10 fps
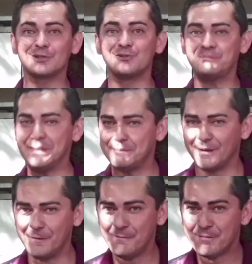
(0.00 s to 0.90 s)
do
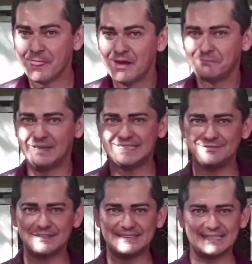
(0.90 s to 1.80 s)
pimpão. Mas se
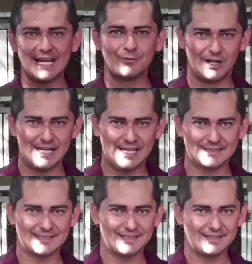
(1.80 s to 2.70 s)
você der uma
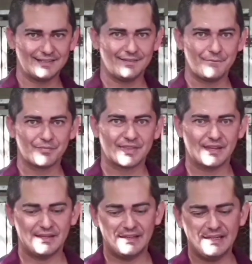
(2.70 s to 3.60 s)
olhada,
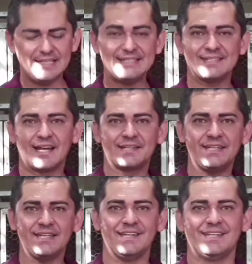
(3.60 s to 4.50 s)
esse
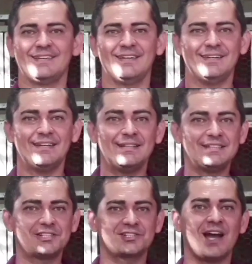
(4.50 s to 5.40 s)
daqui, ele
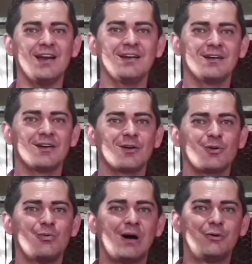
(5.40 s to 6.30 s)
está
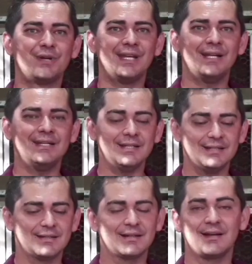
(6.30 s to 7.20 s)
com a orelha
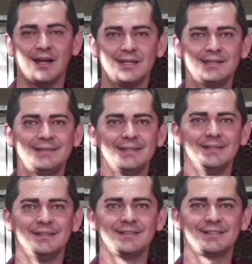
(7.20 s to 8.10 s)
caída.
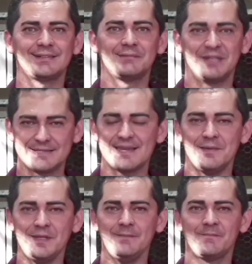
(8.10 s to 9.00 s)

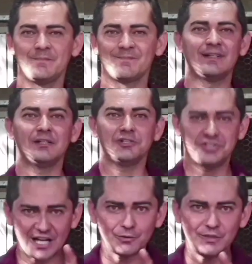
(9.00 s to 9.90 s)
Percebe?
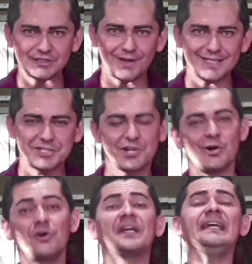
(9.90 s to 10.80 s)
Já quando ele
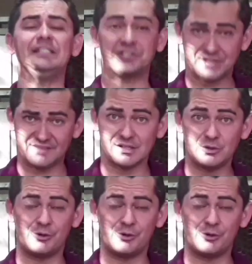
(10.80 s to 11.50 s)
chegou, quem estava com a